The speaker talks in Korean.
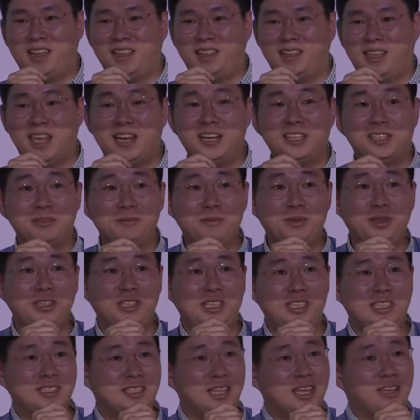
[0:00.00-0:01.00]
예를 들면
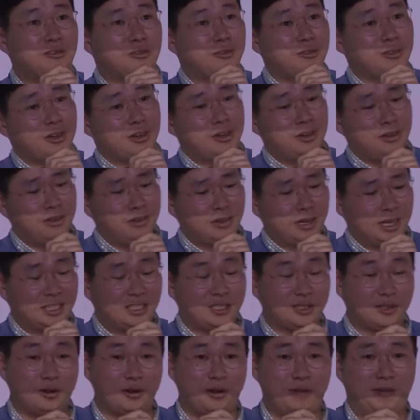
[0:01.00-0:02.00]
인사규정
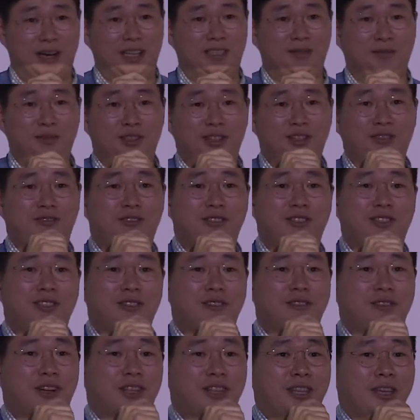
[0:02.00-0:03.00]
같은 거를 말씀드릴 수 있을
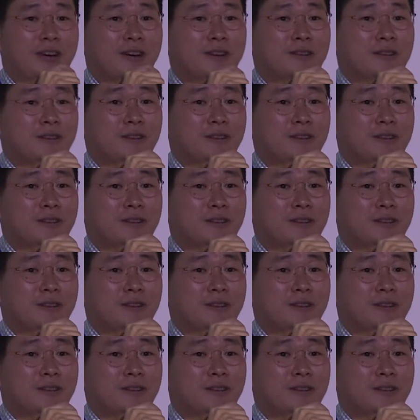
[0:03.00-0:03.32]
것 같아요.